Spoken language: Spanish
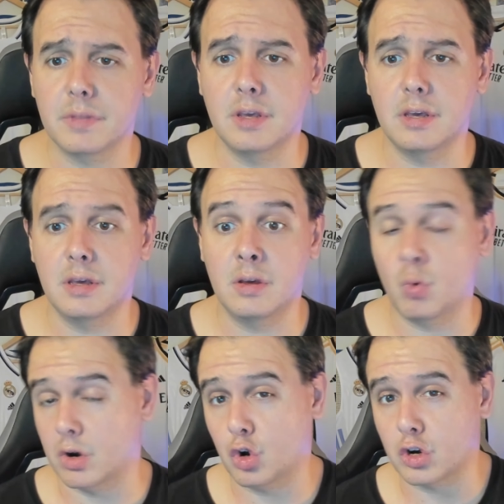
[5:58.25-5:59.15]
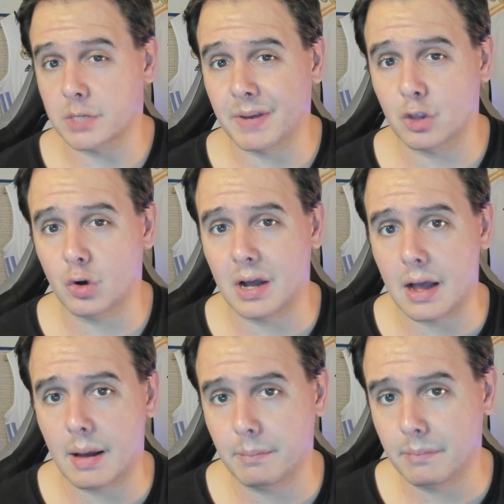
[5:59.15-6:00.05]
Y bueno, con respecto
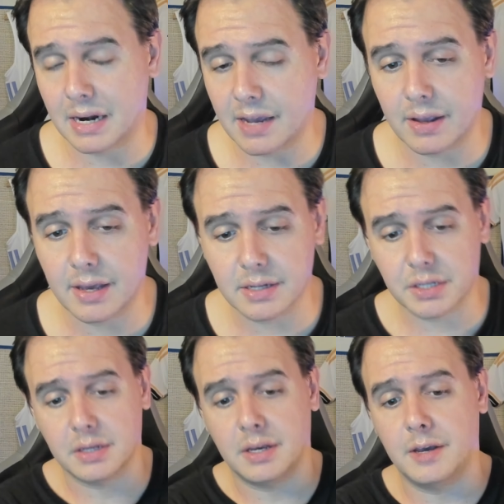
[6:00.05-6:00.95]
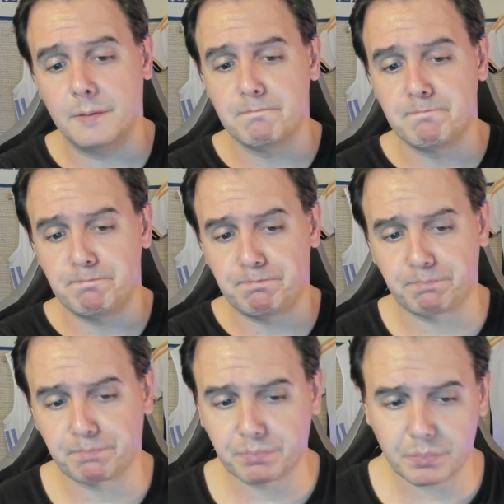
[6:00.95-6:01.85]
a María Valles, em,
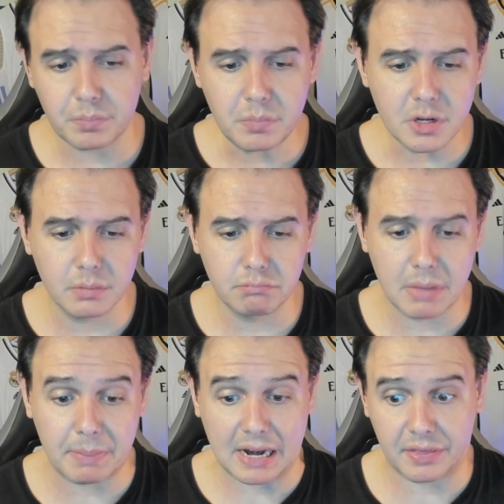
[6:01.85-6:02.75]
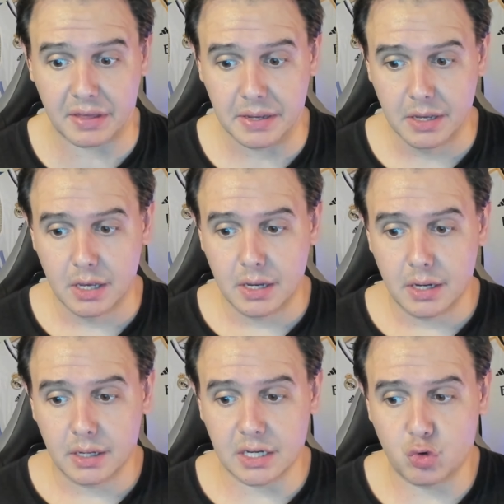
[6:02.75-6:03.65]
me parece
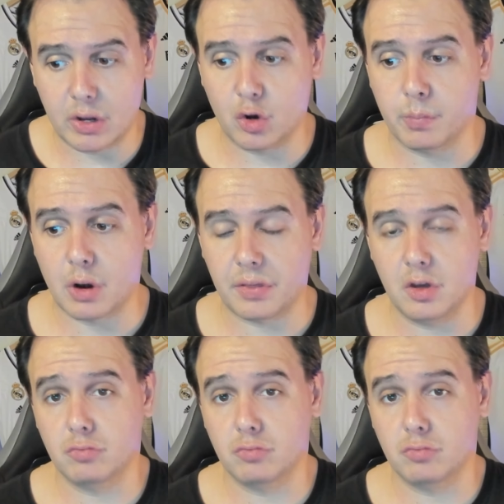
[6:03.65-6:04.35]
que es una incorporación